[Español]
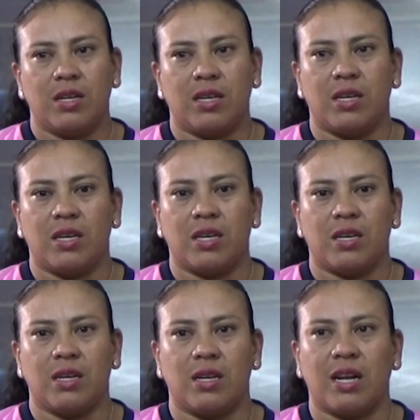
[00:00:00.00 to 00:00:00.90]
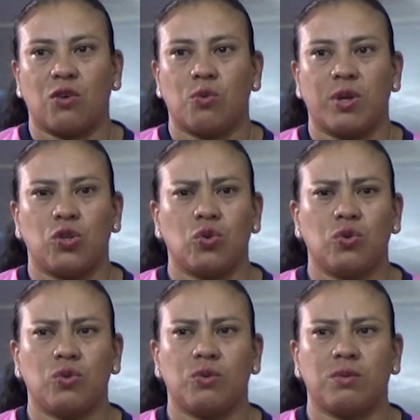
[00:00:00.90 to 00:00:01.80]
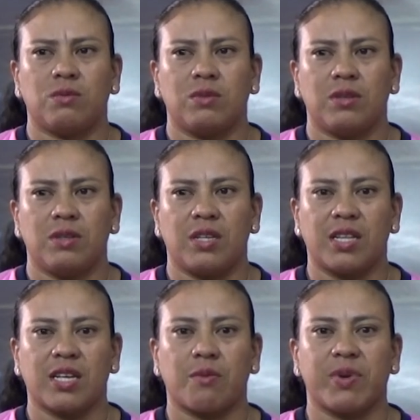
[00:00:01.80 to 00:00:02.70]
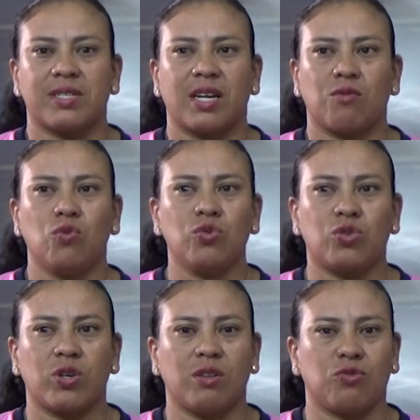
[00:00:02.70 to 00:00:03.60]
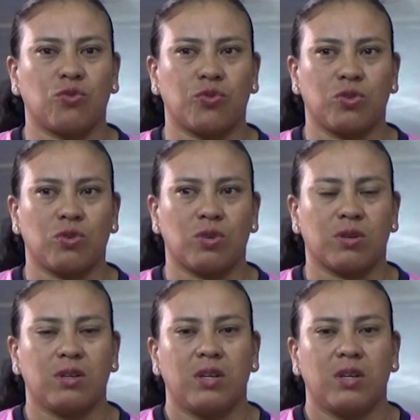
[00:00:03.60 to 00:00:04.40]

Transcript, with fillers: y la juventud tiene que pensar mucho en su futuro.